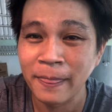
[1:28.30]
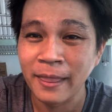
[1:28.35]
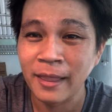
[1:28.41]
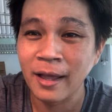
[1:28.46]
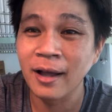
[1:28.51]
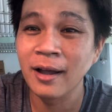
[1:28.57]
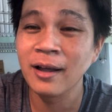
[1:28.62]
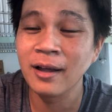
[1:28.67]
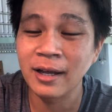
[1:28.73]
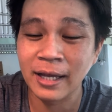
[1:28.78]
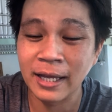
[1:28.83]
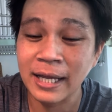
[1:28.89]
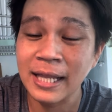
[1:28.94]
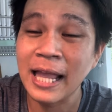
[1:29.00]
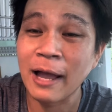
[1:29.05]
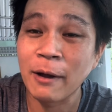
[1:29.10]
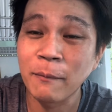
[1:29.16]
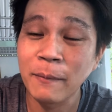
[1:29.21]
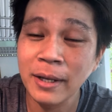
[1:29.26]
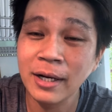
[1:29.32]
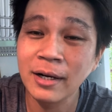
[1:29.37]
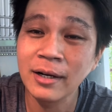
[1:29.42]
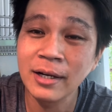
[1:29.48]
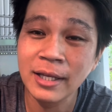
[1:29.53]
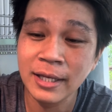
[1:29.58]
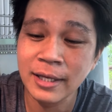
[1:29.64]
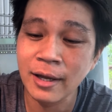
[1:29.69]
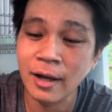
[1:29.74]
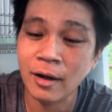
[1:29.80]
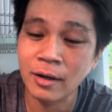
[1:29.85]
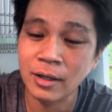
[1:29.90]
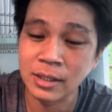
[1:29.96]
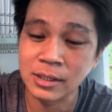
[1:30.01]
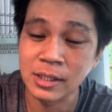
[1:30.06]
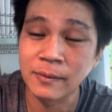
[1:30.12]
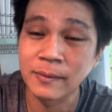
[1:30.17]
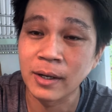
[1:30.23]
đó thì cái nhà không biết đó lý do
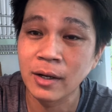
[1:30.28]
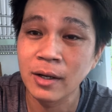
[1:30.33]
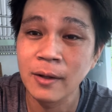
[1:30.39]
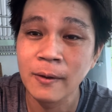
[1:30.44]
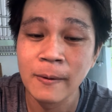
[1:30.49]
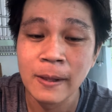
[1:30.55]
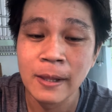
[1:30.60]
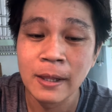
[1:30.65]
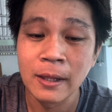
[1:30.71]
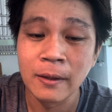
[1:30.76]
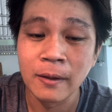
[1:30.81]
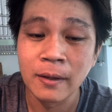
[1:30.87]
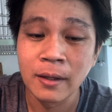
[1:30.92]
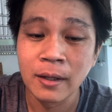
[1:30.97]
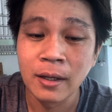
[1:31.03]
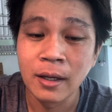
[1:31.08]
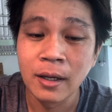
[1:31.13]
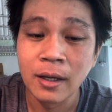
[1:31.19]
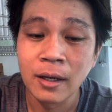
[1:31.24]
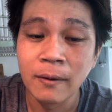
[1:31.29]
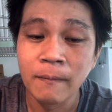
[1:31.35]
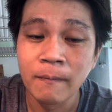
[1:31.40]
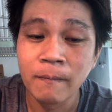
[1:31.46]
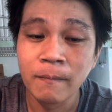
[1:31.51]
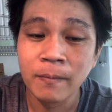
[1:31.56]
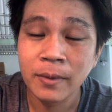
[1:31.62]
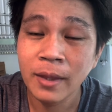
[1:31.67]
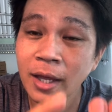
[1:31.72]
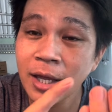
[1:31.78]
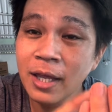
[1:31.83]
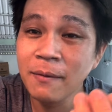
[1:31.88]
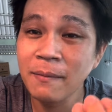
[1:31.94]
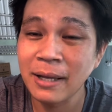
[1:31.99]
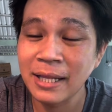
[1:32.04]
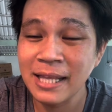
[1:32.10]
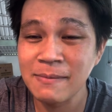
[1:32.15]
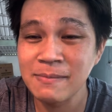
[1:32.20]
thật sự nói khi
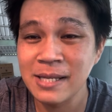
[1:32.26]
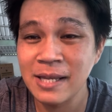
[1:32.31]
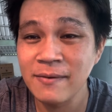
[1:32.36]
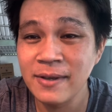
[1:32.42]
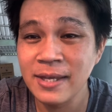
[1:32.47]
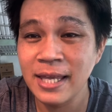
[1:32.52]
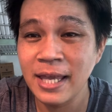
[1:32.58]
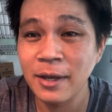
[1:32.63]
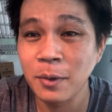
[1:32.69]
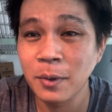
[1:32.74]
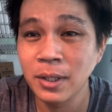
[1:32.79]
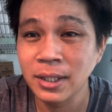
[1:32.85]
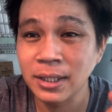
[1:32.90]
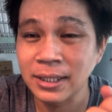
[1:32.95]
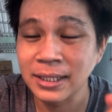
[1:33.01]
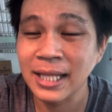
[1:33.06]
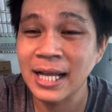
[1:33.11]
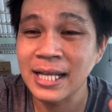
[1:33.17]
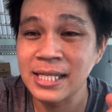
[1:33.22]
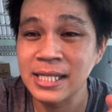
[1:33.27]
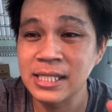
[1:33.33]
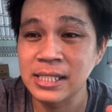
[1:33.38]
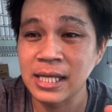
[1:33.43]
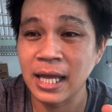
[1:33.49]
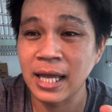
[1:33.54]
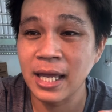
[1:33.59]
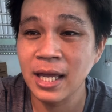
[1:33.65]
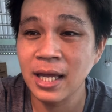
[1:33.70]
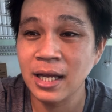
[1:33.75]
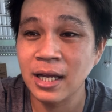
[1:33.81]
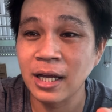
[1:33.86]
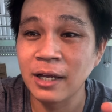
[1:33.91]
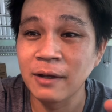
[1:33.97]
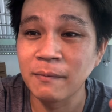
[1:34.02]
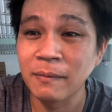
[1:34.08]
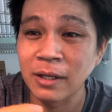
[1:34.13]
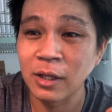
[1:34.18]
mà anh em xem video người ta chia sẻ
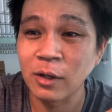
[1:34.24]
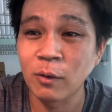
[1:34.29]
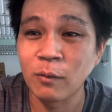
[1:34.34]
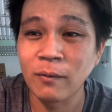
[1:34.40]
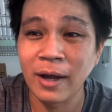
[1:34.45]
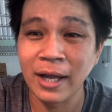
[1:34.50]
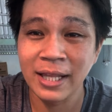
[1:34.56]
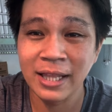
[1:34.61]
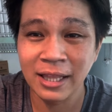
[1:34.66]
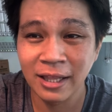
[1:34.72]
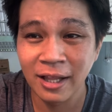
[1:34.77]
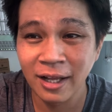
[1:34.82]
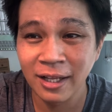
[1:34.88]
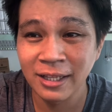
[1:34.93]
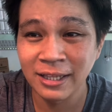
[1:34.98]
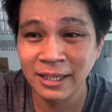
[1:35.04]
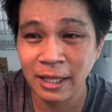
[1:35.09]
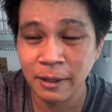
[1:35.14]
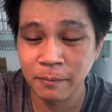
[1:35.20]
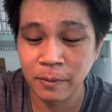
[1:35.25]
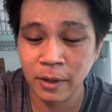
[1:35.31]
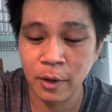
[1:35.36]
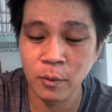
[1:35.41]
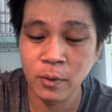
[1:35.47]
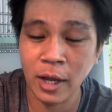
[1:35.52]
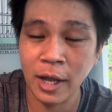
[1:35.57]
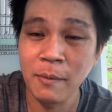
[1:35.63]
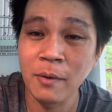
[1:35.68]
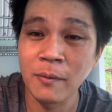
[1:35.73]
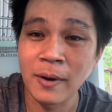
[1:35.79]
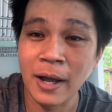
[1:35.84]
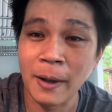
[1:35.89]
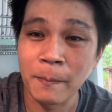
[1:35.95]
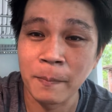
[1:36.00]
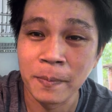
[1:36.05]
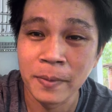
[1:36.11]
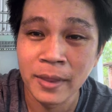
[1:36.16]
thì mình cũng phải nên tìm hiểu kỹ một
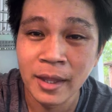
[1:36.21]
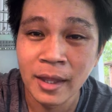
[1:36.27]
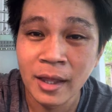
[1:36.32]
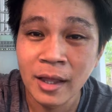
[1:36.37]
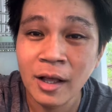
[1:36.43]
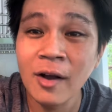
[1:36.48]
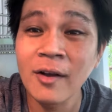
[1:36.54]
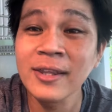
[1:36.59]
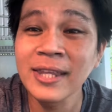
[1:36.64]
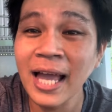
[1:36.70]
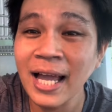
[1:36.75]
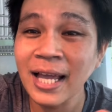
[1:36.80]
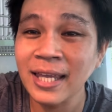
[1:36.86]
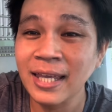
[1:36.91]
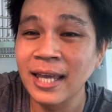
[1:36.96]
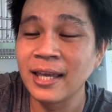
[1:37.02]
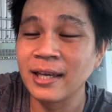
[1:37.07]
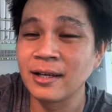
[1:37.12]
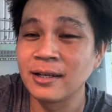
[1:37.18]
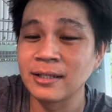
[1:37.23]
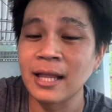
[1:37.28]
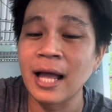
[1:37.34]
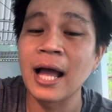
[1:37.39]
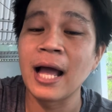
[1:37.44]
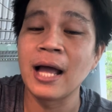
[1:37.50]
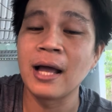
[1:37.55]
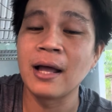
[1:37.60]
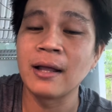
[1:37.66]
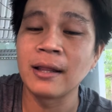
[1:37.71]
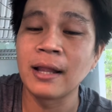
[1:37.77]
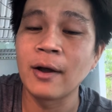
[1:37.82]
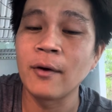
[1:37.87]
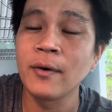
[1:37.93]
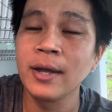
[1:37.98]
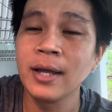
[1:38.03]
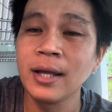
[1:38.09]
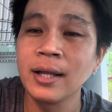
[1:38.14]
phần có chắc gì người ta
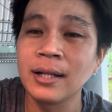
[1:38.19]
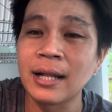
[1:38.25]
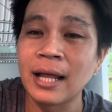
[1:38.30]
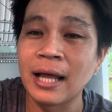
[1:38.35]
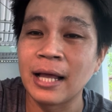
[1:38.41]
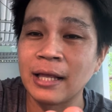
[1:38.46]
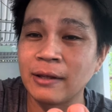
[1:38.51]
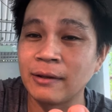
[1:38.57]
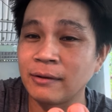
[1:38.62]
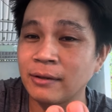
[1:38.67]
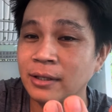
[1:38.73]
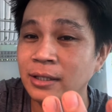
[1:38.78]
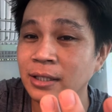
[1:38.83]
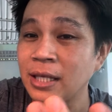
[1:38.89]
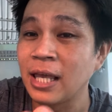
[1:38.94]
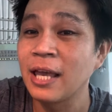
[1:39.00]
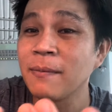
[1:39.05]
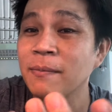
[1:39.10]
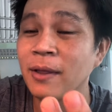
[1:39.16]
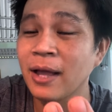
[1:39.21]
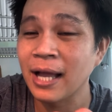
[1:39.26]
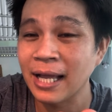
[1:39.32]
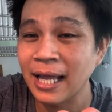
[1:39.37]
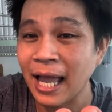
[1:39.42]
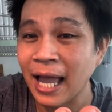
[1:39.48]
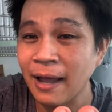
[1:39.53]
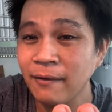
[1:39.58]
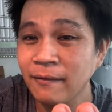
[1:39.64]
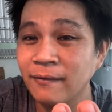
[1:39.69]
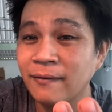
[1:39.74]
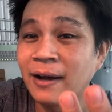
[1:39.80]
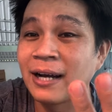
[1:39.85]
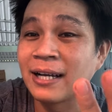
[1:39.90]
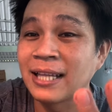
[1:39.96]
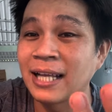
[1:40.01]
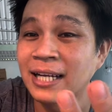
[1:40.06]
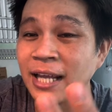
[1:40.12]
nói là chim nó ăn cá và
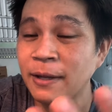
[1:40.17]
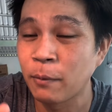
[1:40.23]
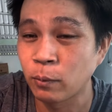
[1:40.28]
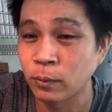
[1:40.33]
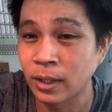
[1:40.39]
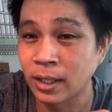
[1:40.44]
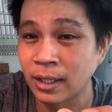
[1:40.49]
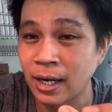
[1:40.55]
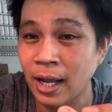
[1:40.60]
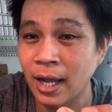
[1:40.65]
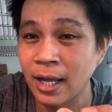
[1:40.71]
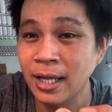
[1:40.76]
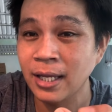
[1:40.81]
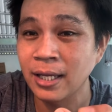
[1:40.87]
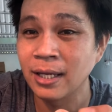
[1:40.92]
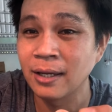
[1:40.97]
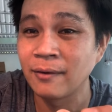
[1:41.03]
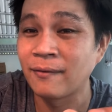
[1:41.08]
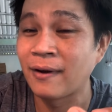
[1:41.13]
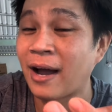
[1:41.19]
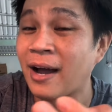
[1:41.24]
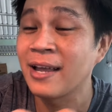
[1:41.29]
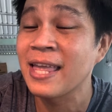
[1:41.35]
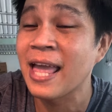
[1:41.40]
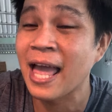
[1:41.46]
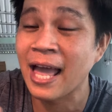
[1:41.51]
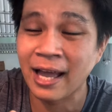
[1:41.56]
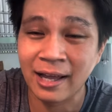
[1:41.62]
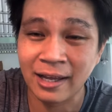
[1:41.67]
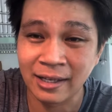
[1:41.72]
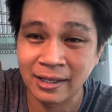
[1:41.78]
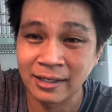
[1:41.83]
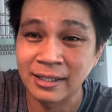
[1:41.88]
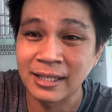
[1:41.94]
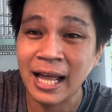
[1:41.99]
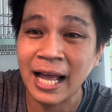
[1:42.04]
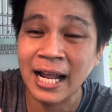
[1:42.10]
người ta đi một tuần lễ và ở nhà
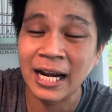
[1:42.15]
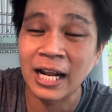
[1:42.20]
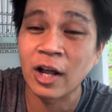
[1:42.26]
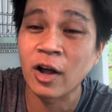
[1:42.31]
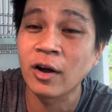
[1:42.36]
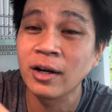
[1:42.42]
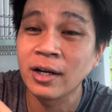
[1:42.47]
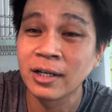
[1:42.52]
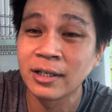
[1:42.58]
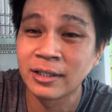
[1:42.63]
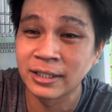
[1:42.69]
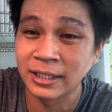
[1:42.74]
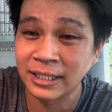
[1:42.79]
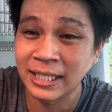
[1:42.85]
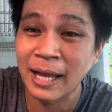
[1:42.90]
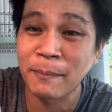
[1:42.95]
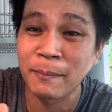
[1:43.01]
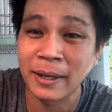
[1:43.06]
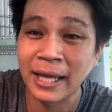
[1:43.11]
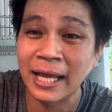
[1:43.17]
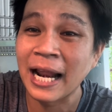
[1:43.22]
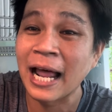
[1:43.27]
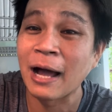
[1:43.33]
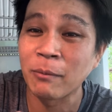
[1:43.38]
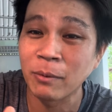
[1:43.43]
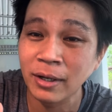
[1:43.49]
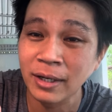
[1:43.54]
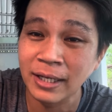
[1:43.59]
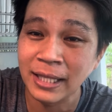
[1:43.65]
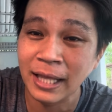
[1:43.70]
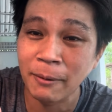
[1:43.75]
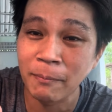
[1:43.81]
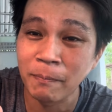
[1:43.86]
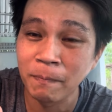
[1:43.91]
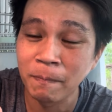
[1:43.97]
người ta là có người chăm hay là không có người chăm